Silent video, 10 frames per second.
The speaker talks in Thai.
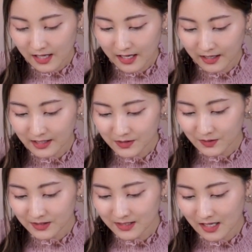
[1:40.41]
อากาศส
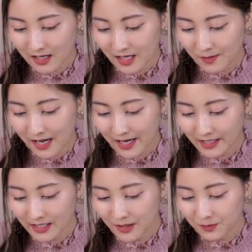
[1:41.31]
ดใสพระอา
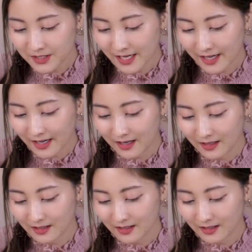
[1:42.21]
ทิตย์ยิ้มแฉ่ง